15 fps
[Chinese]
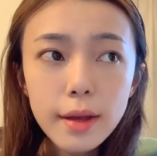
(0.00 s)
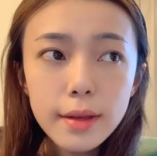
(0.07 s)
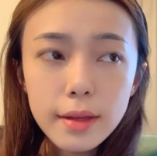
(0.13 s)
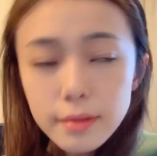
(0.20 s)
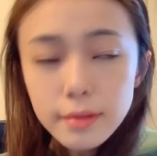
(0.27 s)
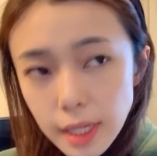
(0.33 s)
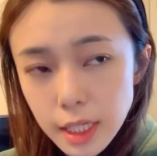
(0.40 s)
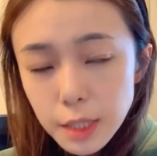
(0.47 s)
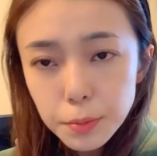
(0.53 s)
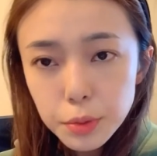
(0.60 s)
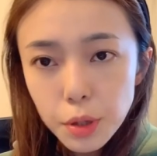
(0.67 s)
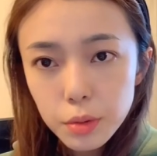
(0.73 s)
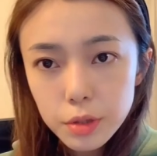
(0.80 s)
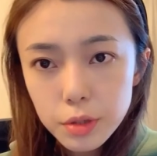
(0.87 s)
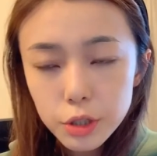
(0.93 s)
跟内地不
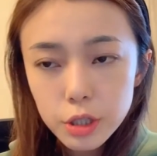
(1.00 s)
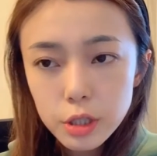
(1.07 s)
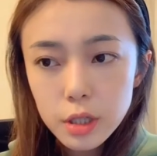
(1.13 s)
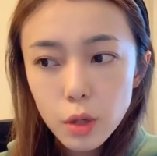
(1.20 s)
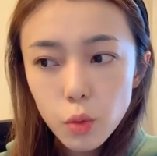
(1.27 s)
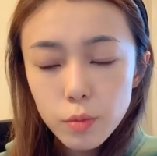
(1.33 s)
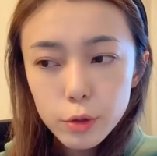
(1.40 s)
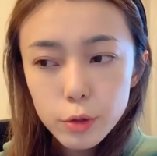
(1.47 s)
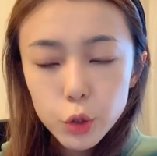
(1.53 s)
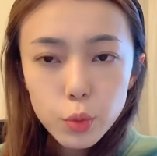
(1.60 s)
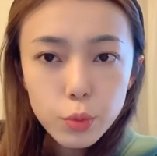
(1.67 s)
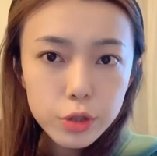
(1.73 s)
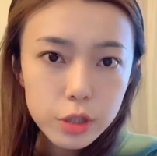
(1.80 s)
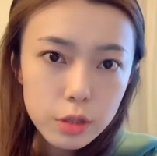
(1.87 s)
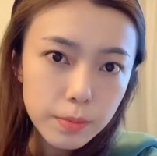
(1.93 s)
同的是呢，我们
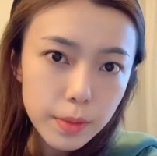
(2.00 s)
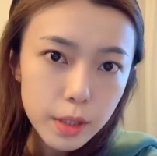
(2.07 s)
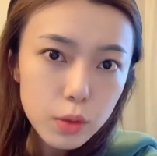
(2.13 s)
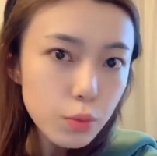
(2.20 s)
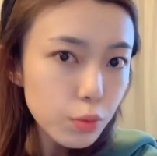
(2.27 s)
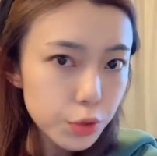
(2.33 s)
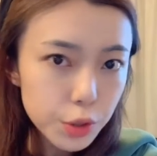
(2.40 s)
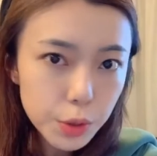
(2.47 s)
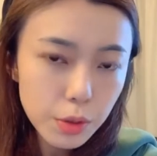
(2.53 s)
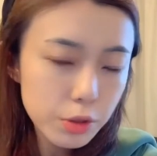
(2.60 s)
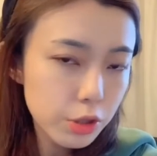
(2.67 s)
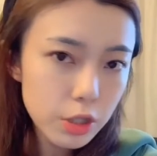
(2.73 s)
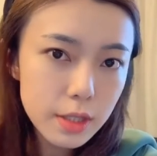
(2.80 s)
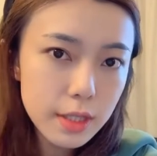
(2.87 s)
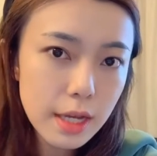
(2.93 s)
中午是没有午休的
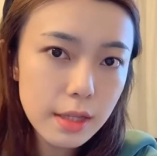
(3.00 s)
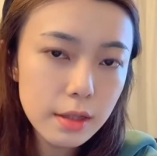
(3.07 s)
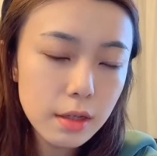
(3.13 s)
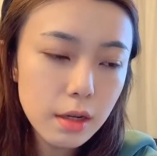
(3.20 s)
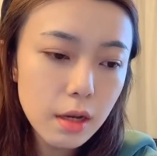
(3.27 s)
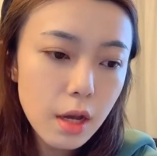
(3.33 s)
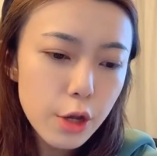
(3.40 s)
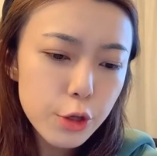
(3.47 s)
时间的，